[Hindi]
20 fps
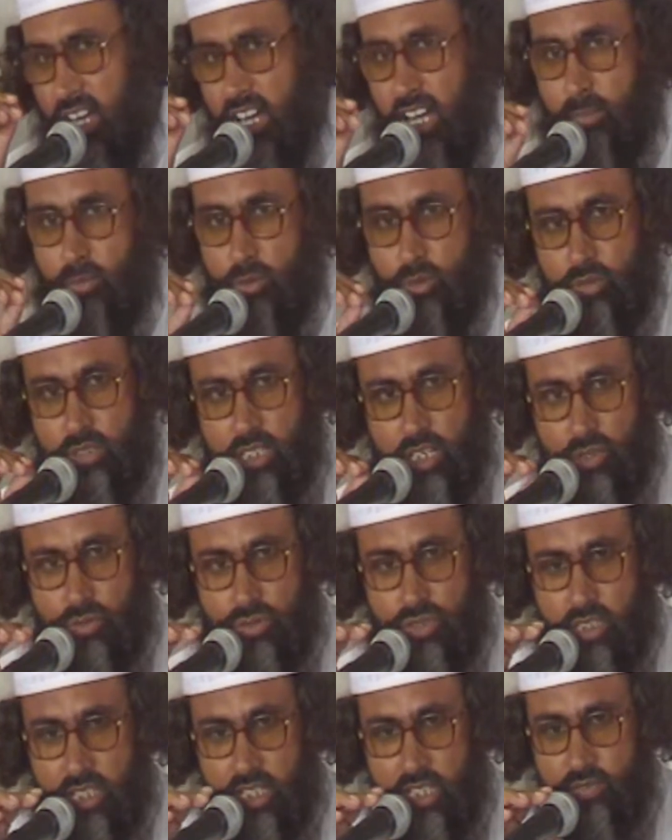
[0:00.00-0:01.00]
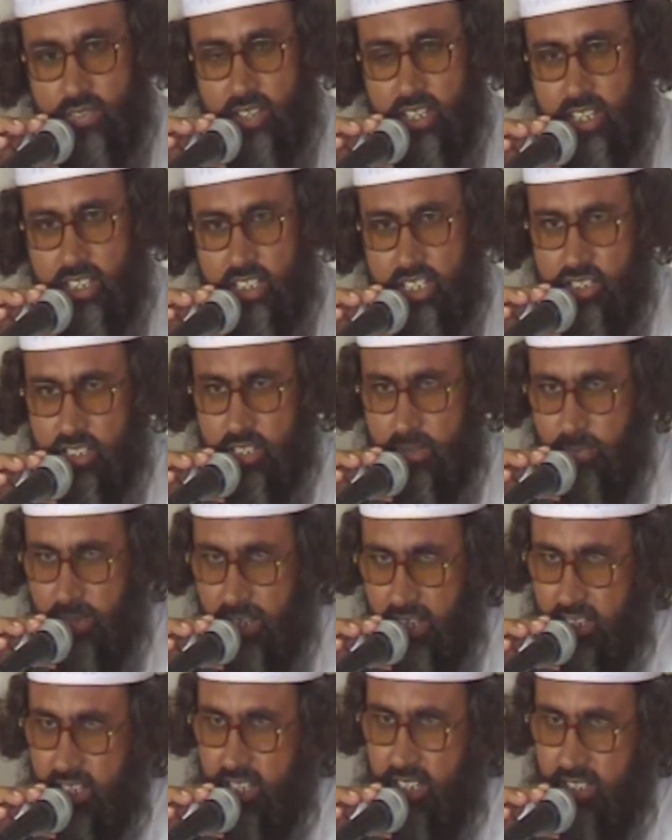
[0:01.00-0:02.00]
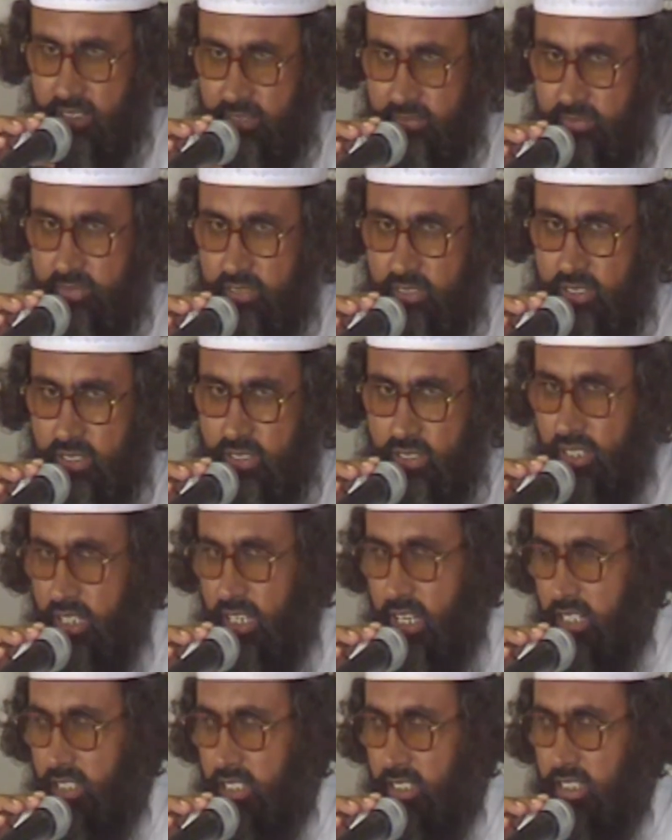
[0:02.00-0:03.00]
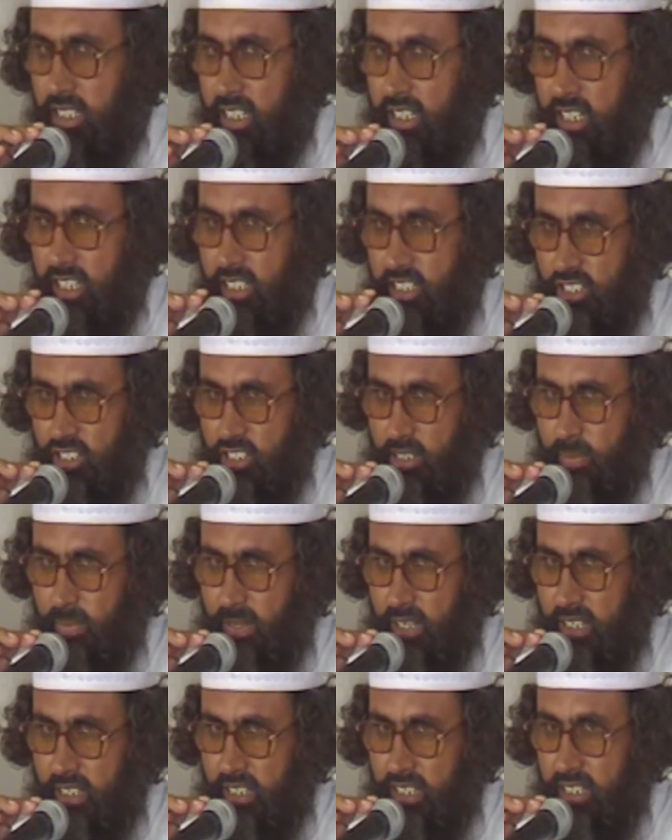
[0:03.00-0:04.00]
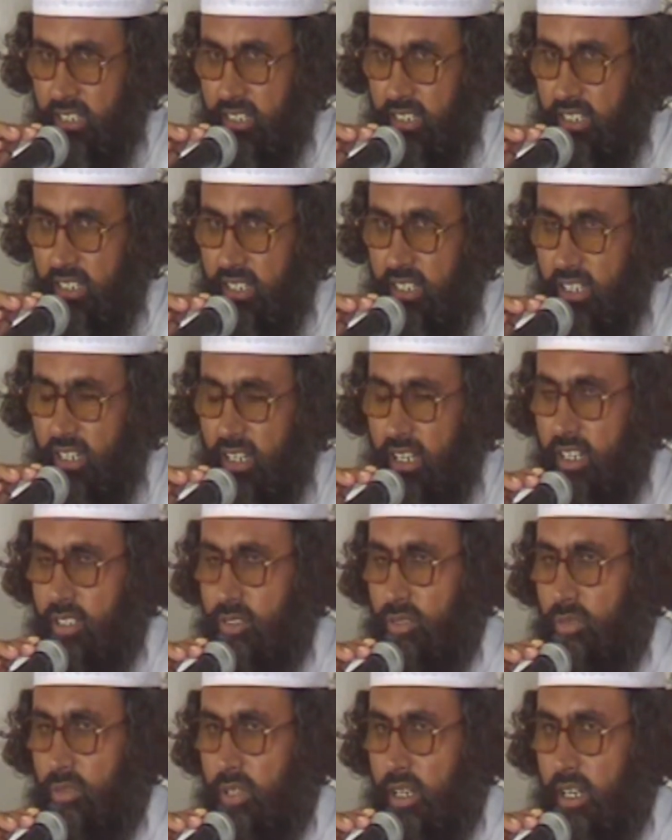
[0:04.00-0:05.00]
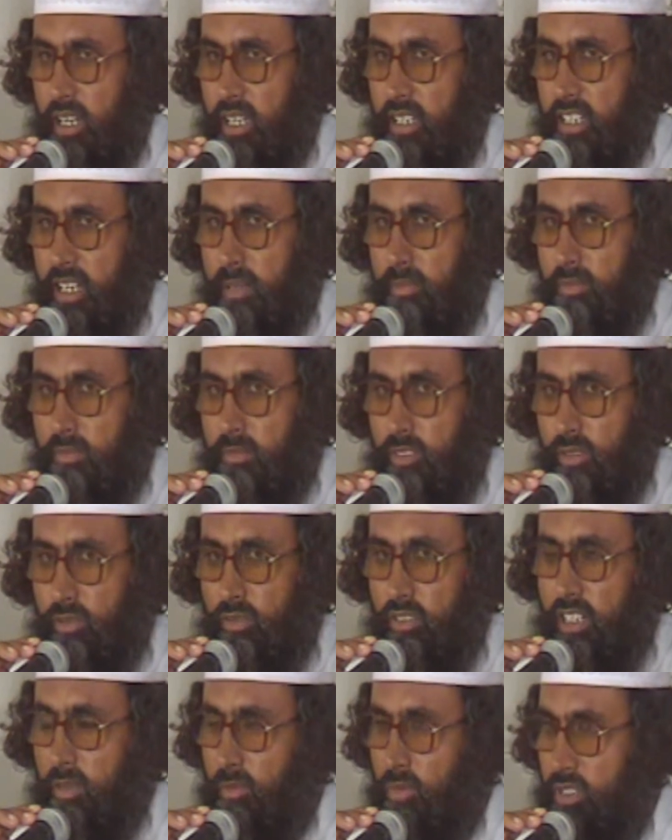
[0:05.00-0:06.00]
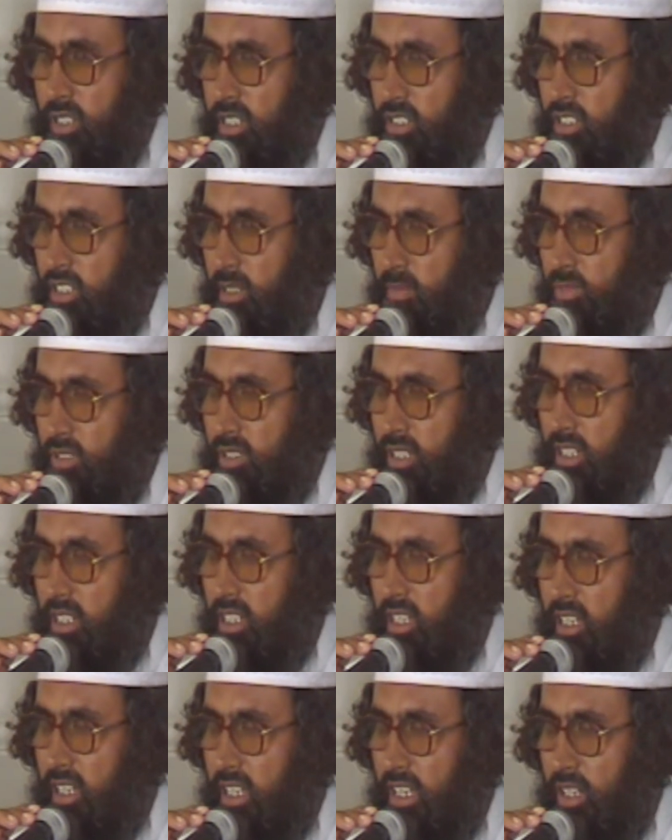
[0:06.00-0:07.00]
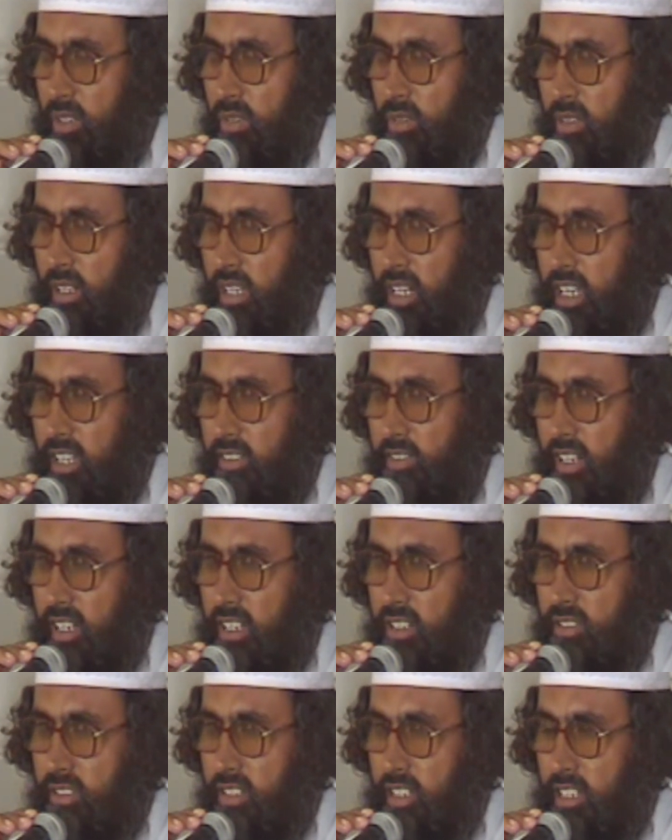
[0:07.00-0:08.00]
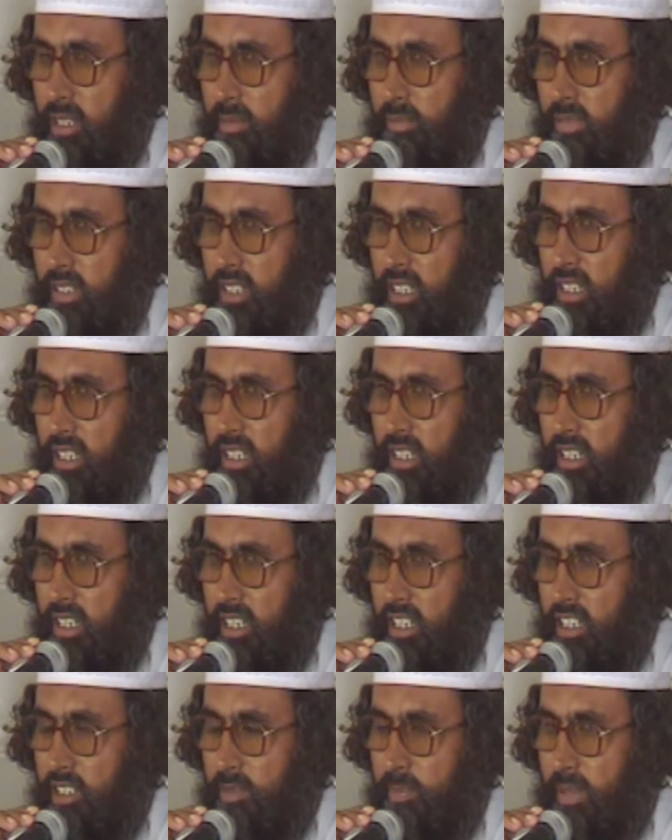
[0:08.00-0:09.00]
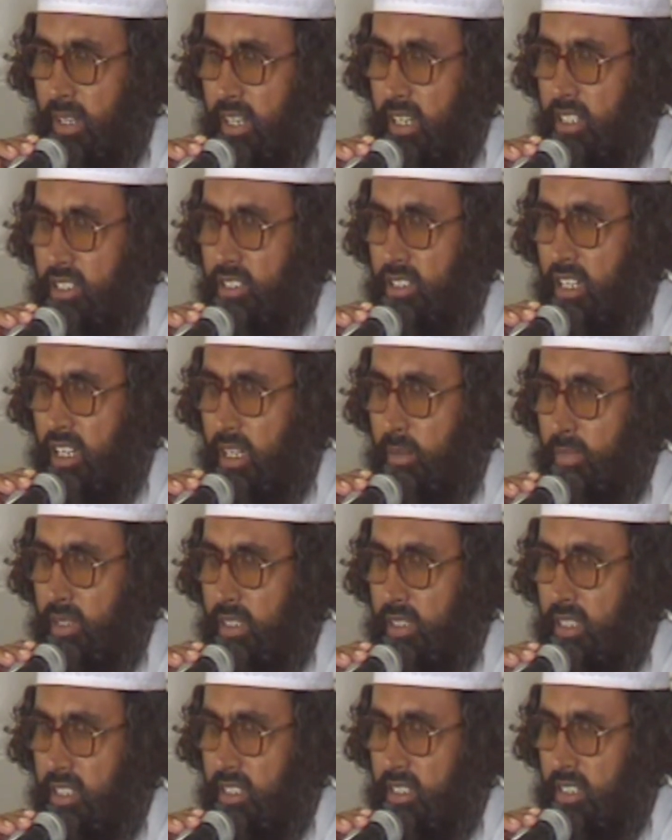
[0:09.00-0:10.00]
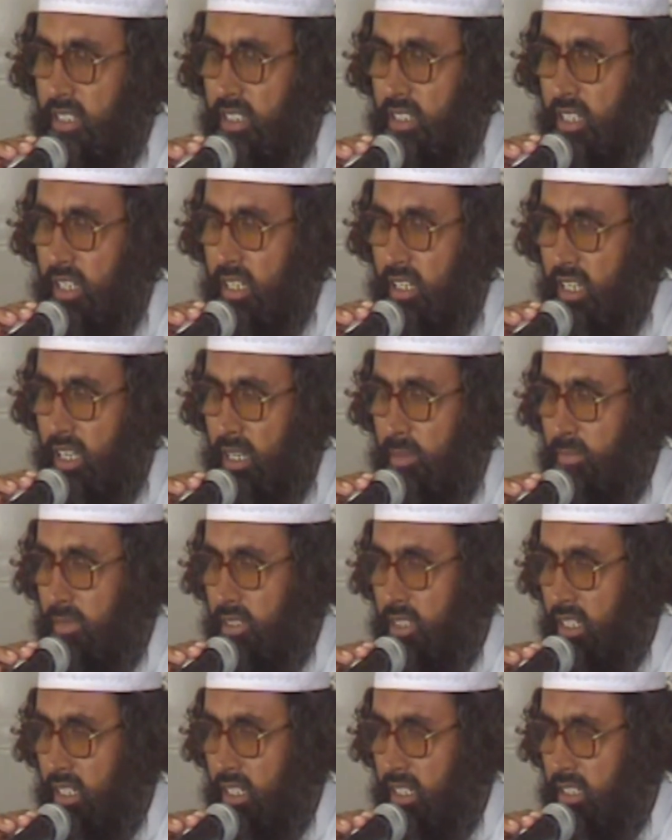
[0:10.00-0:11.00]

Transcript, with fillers: अबू दाऊद शरीफ की हदीस से पाक है सिहासिता की हदीस से पाक है हजूर अक्रम नूर मुजस्म सल्लाम के एक प्यारे सहाबी थे जिनका नाम था